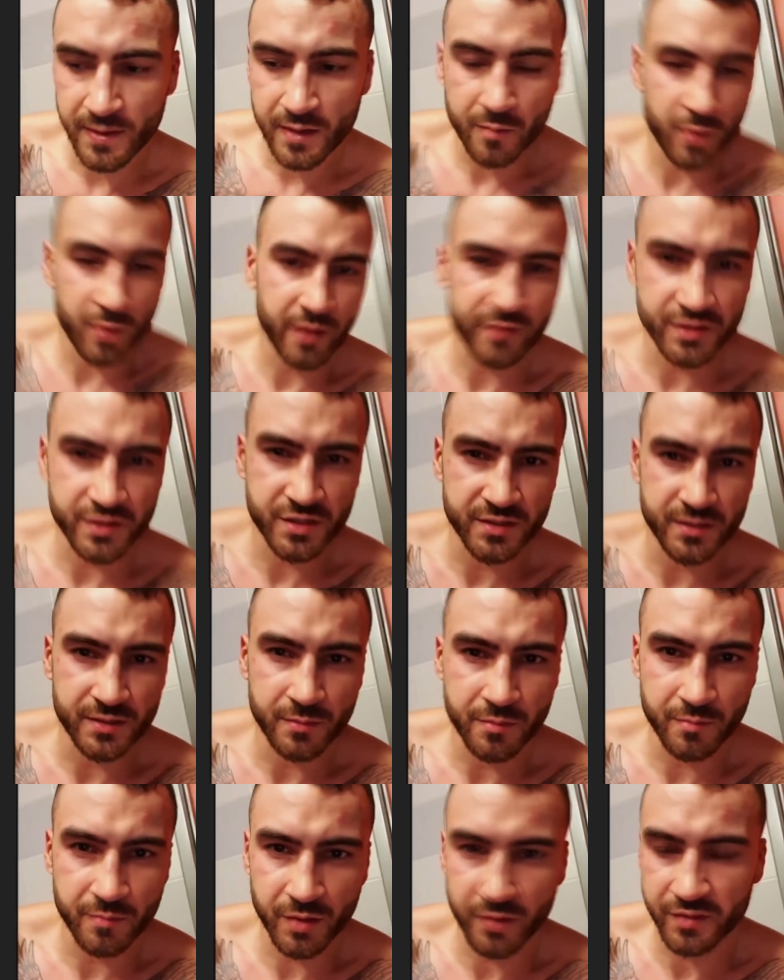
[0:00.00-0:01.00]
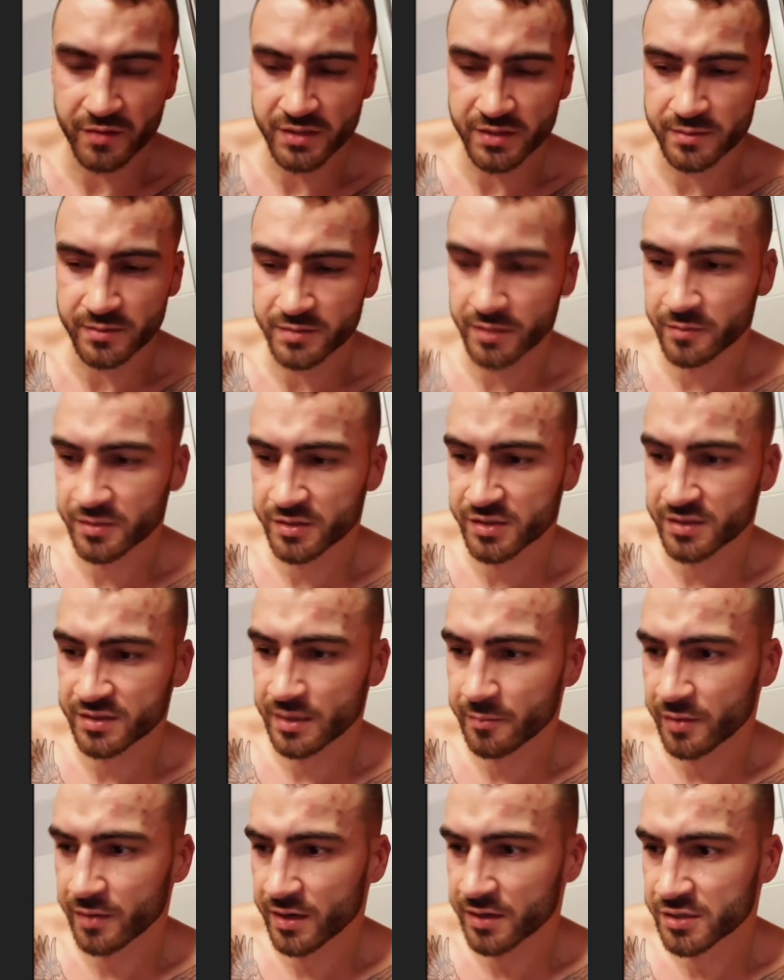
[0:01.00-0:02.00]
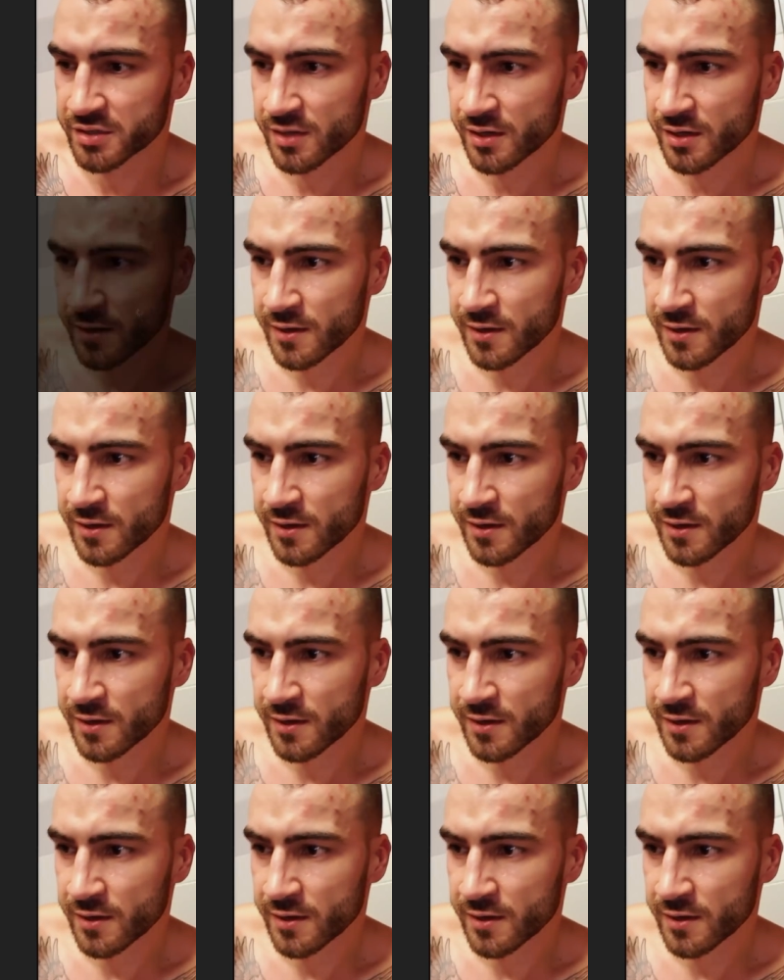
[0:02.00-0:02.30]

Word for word: bawię się tym. Bawię się tym zamiast się napalać.